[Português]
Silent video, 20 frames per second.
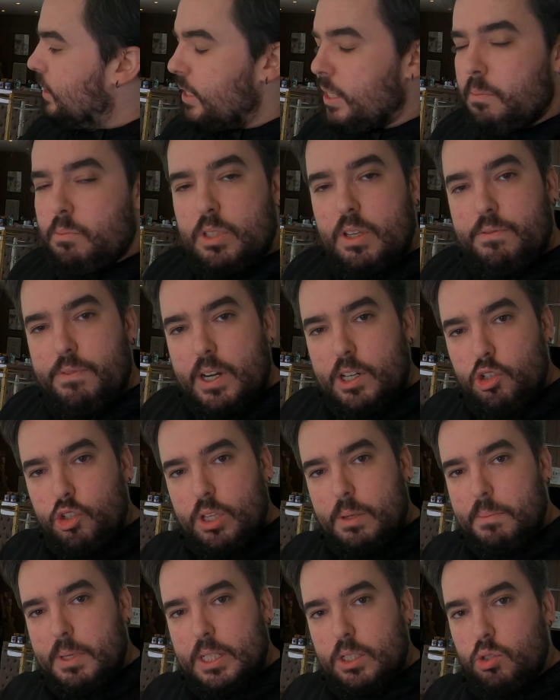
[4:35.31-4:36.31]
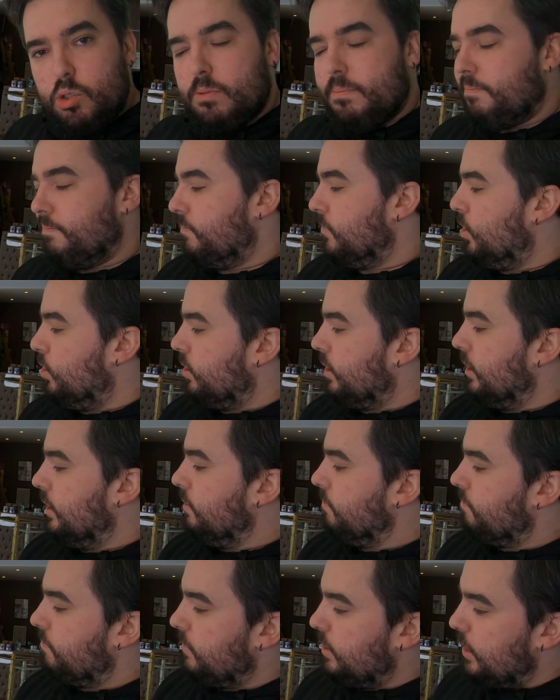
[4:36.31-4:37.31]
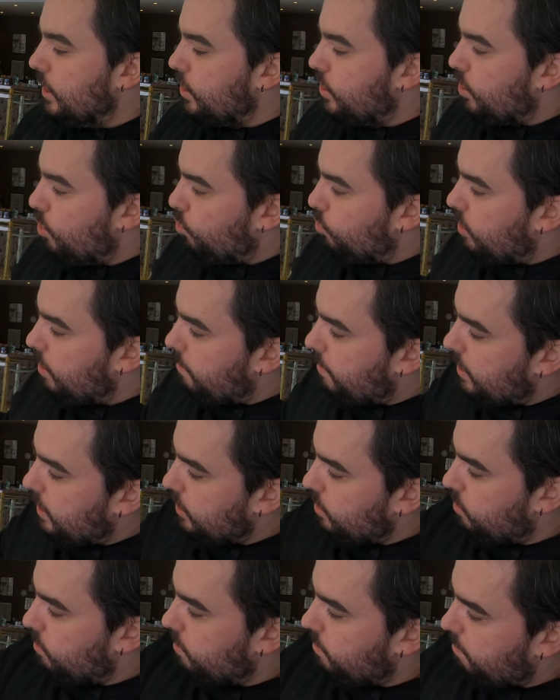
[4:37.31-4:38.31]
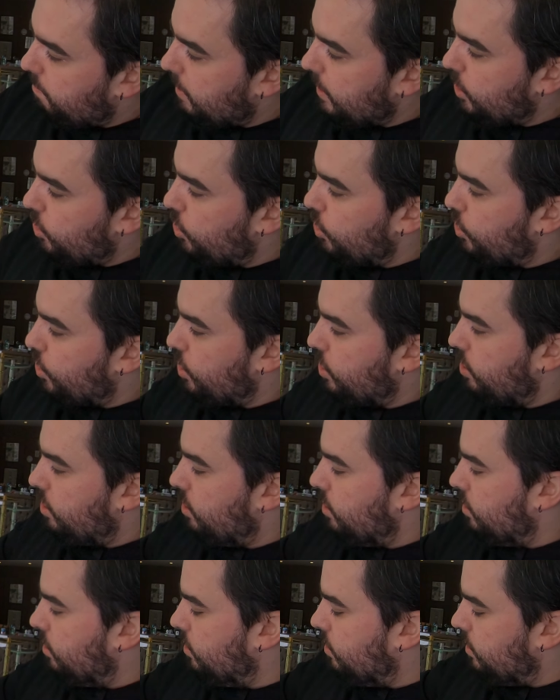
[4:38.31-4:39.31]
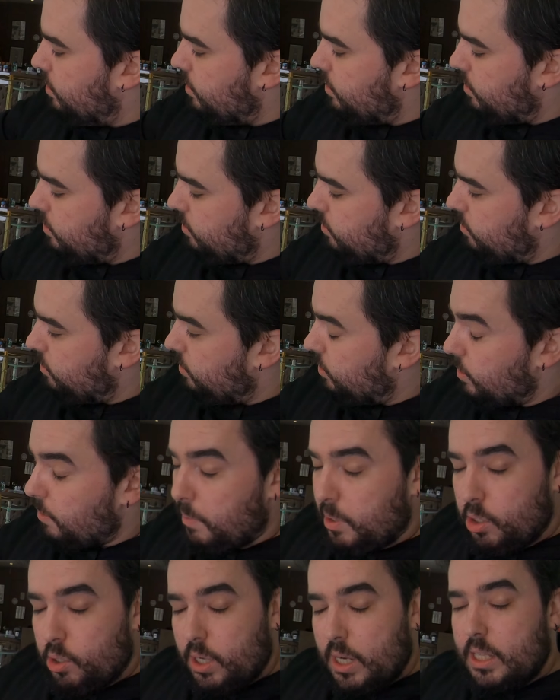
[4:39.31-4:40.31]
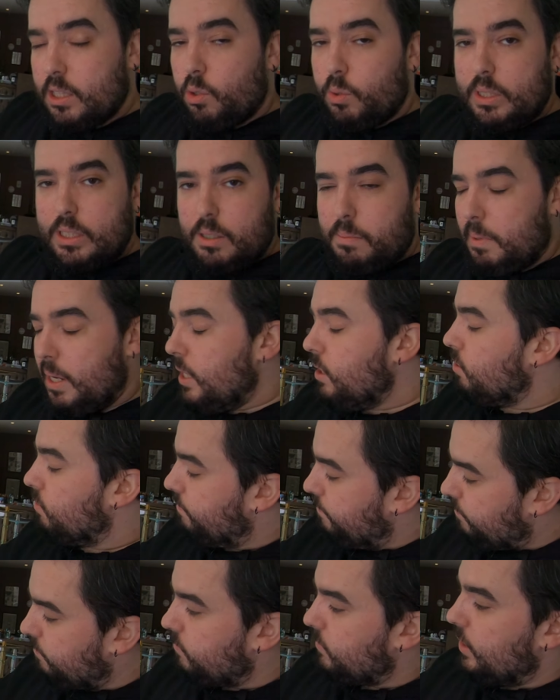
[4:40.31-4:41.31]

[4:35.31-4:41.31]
temos em vários tamanhos, ok? Este é o tamanho para xixas de, de tamanho grande ou intermédio.